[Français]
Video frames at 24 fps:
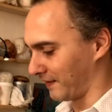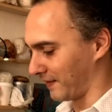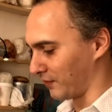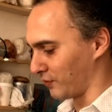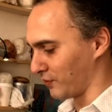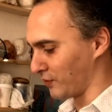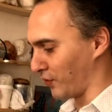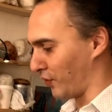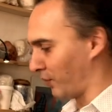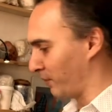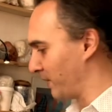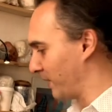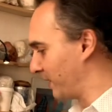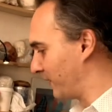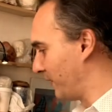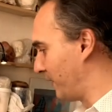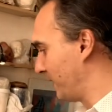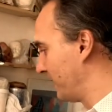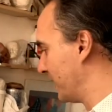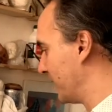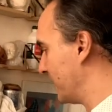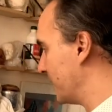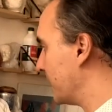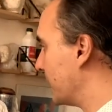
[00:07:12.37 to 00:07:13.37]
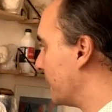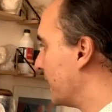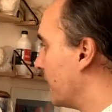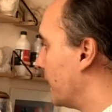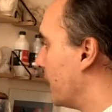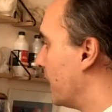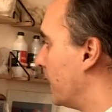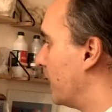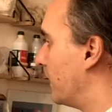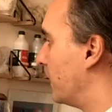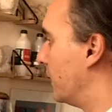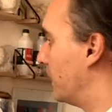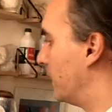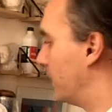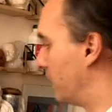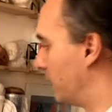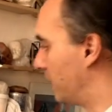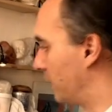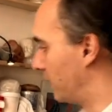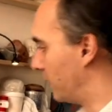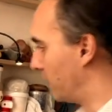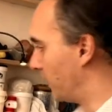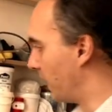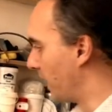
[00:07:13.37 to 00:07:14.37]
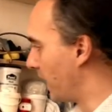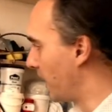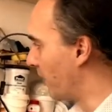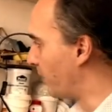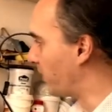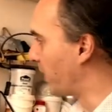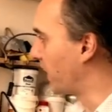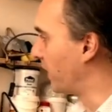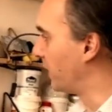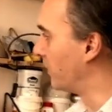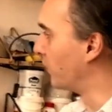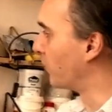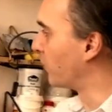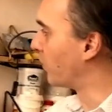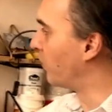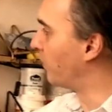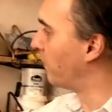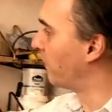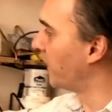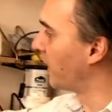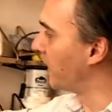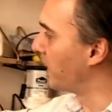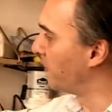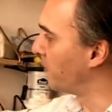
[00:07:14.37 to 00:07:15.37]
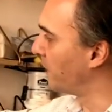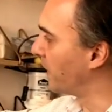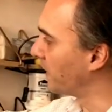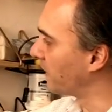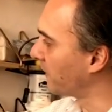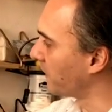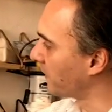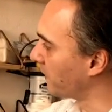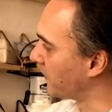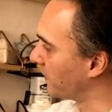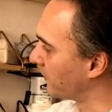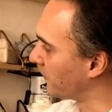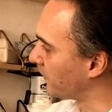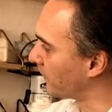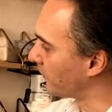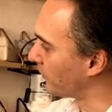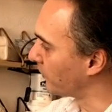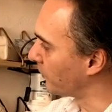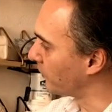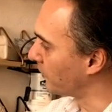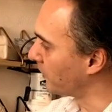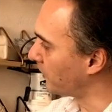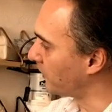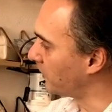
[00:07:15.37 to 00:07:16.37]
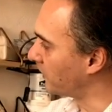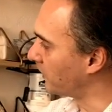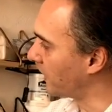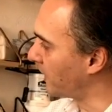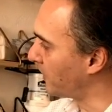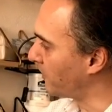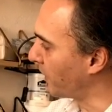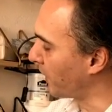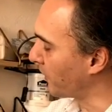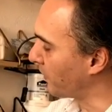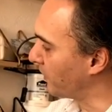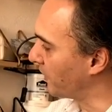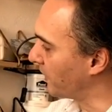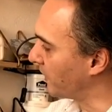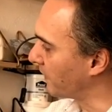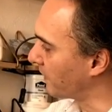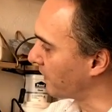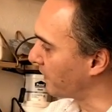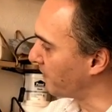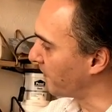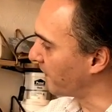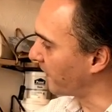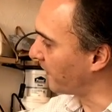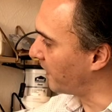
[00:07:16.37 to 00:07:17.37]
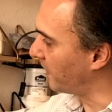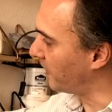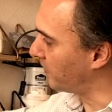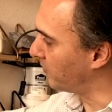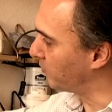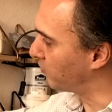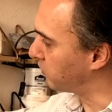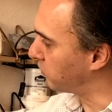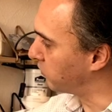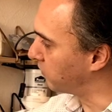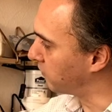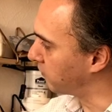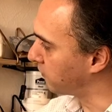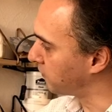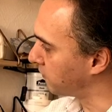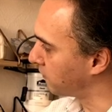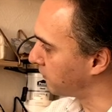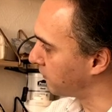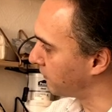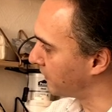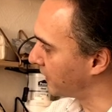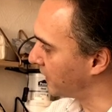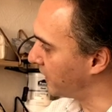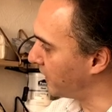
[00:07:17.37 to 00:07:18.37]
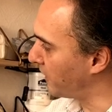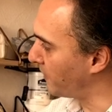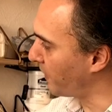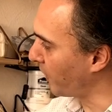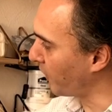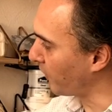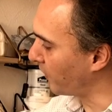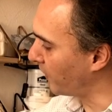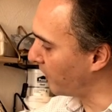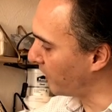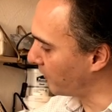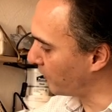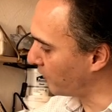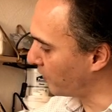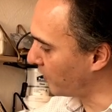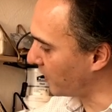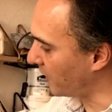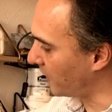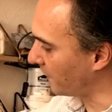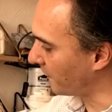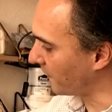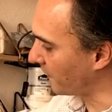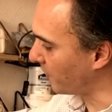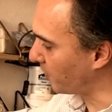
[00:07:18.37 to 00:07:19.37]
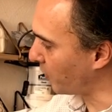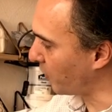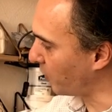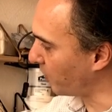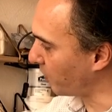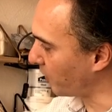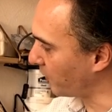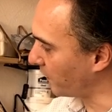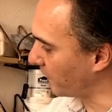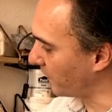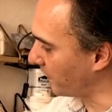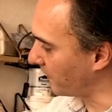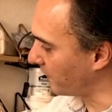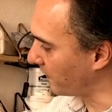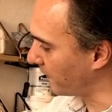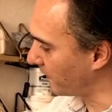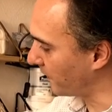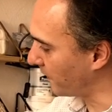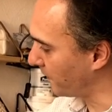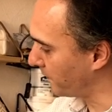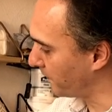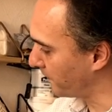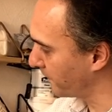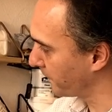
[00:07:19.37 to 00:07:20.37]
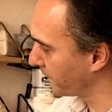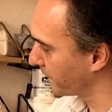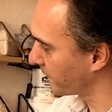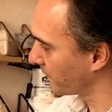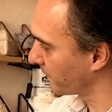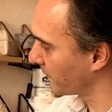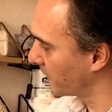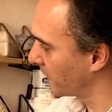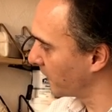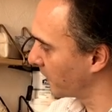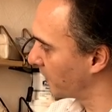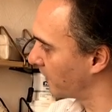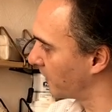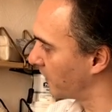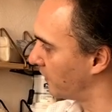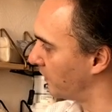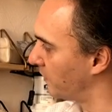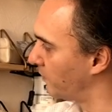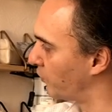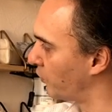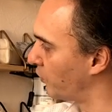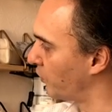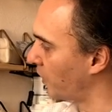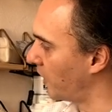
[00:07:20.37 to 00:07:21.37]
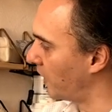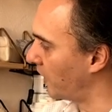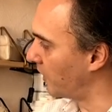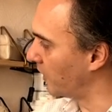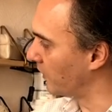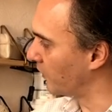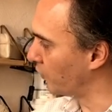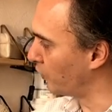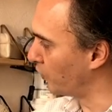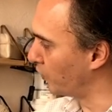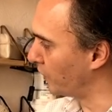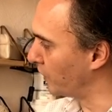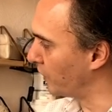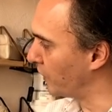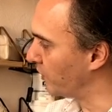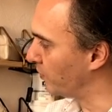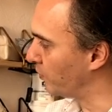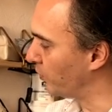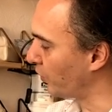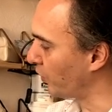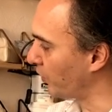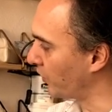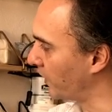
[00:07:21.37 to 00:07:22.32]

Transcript: toujours embêtant. Euh, et après, donc on va la mettre sur la marionnette, comme ça. et la marionnette aura sa propre tête, qui pourra tourner pour